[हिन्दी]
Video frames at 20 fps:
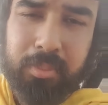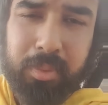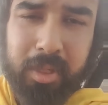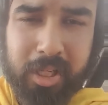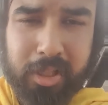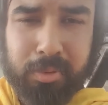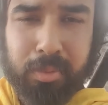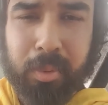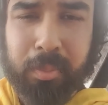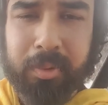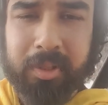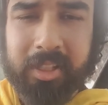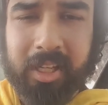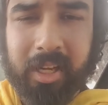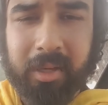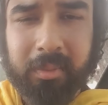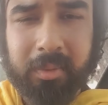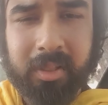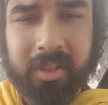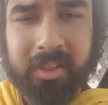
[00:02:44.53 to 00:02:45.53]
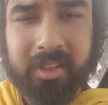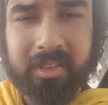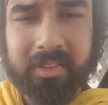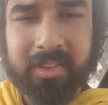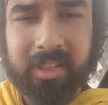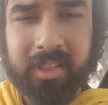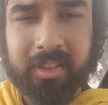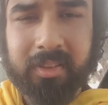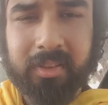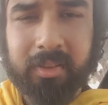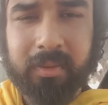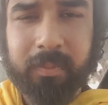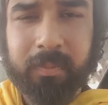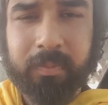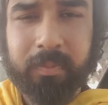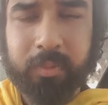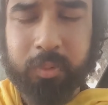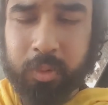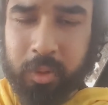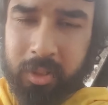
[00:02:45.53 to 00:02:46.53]
भीष्म पितामह के
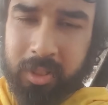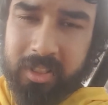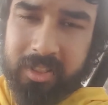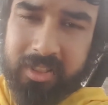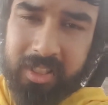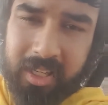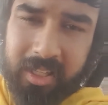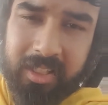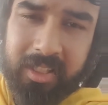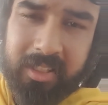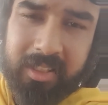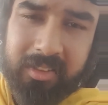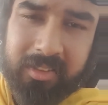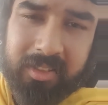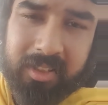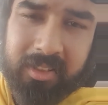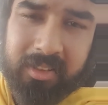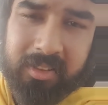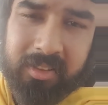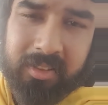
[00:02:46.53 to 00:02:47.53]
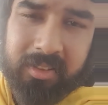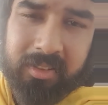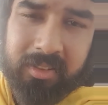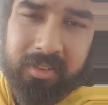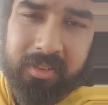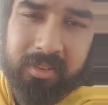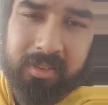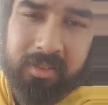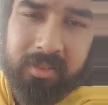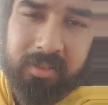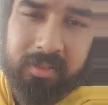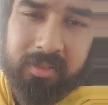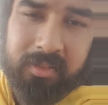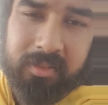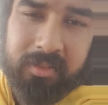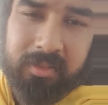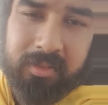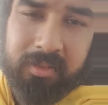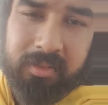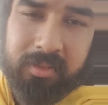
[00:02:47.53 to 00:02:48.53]
साथ द्रोणाचार्य के
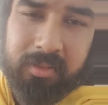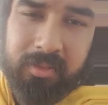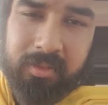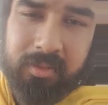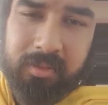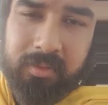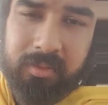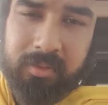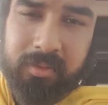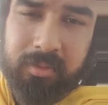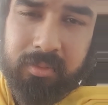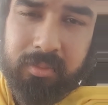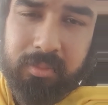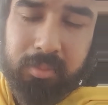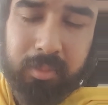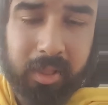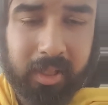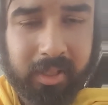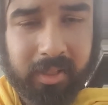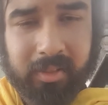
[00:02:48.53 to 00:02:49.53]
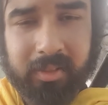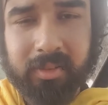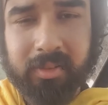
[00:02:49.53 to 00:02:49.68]
साथ मैं